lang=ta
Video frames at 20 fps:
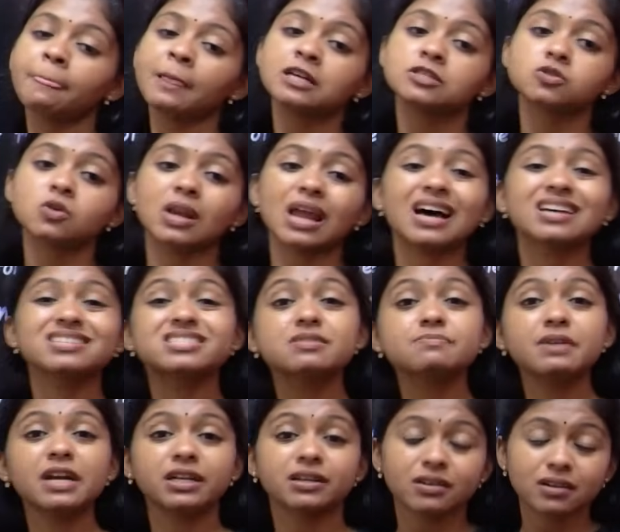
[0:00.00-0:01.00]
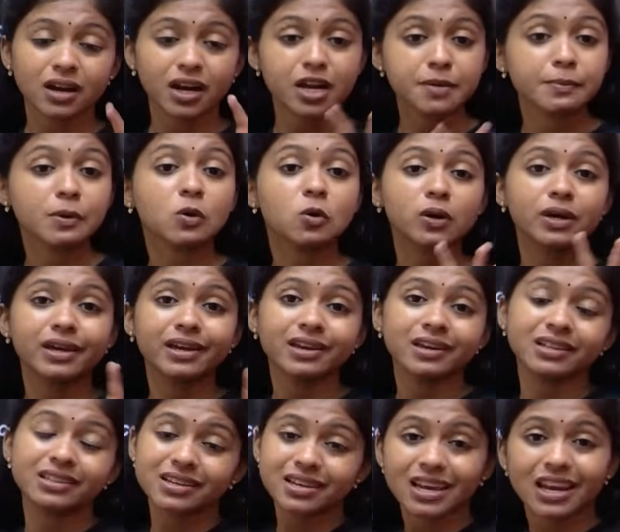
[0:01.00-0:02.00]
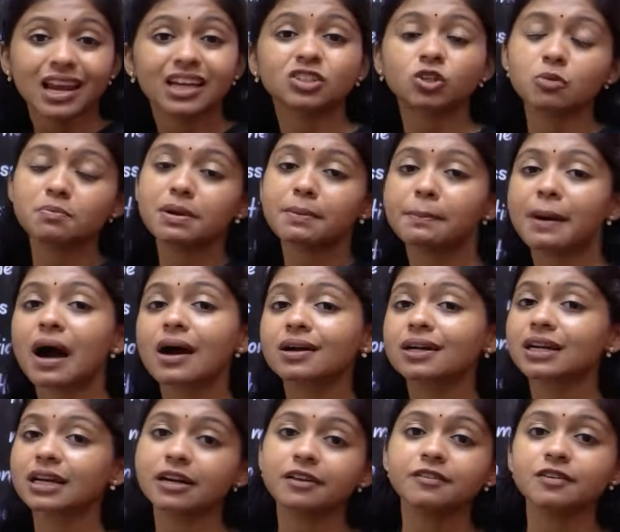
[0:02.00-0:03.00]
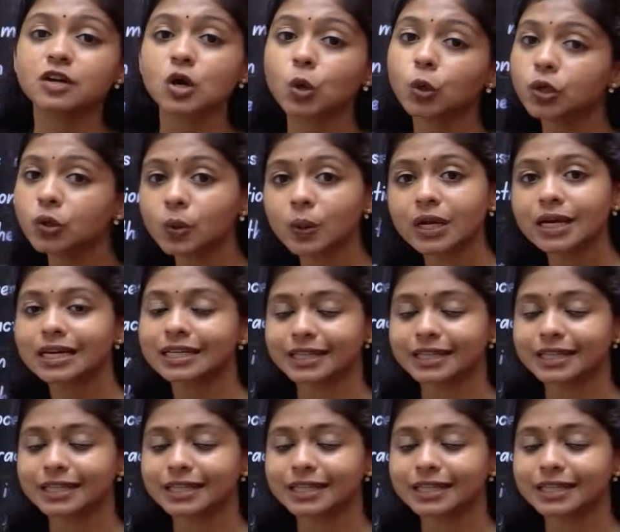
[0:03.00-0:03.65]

ஸோ லாஸ்ட் மினிட் கண்டிப்பாக உங்கள் இதுக்கு எல்லாத்துக்குமே பார்க்குற அளவுக்கு கூட உங்களுக்கு